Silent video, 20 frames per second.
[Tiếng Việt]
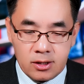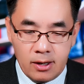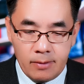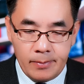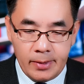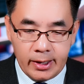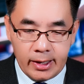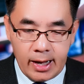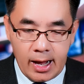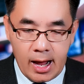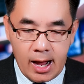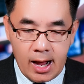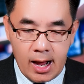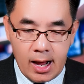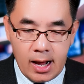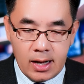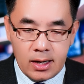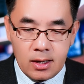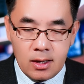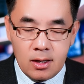chờ
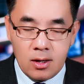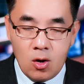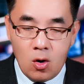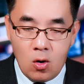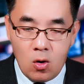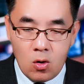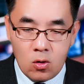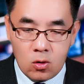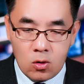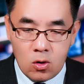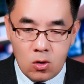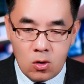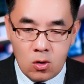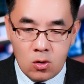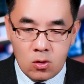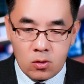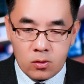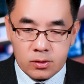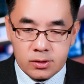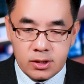America Hong
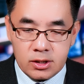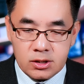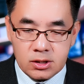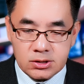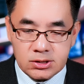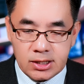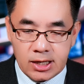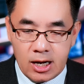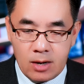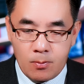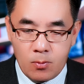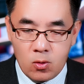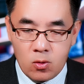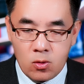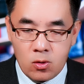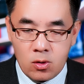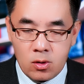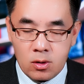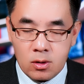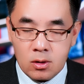Kong tết chờ
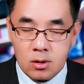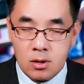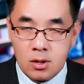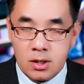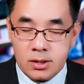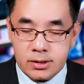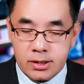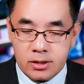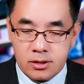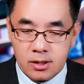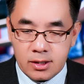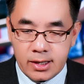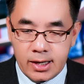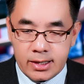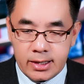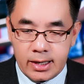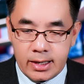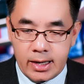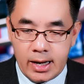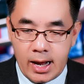Singapore tết chờ
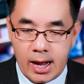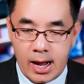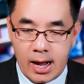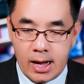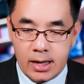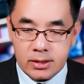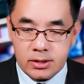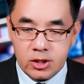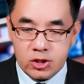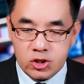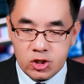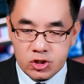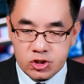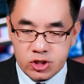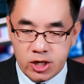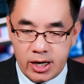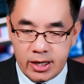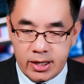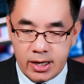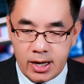Canada tết chờ
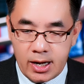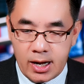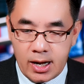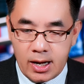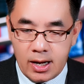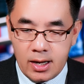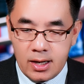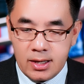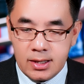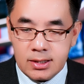China